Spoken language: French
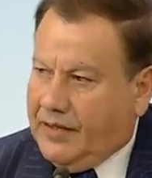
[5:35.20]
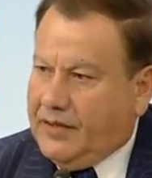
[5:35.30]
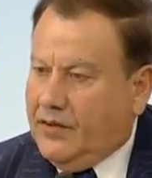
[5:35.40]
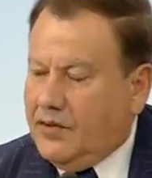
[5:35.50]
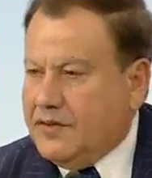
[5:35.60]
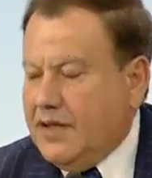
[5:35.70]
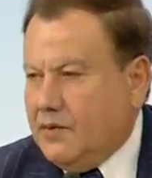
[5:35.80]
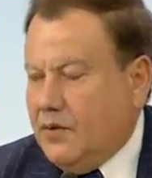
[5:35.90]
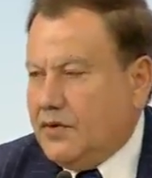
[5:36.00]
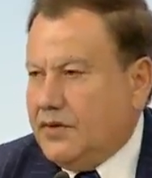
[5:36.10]
Et ce qui se
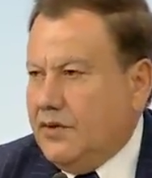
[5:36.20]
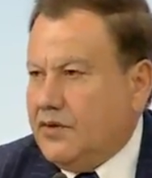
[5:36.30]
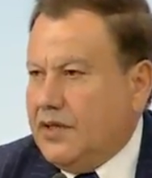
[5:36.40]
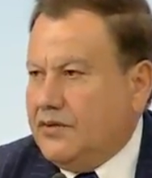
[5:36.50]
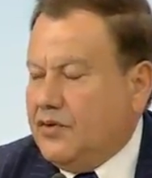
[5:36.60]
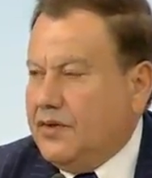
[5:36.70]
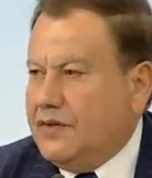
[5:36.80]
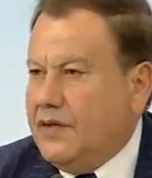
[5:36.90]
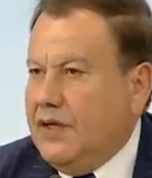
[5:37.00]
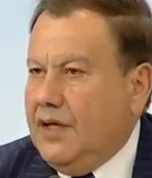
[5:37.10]
passe après que
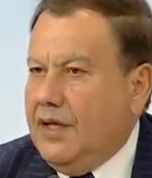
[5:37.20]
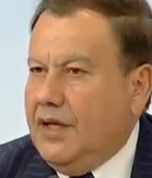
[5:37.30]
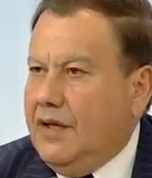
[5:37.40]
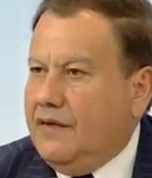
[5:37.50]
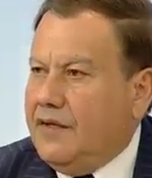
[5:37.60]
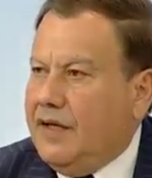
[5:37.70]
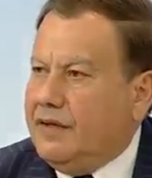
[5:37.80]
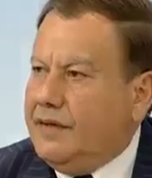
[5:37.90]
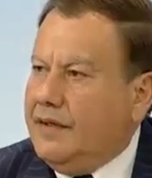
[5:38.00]
ces banques aient, créé,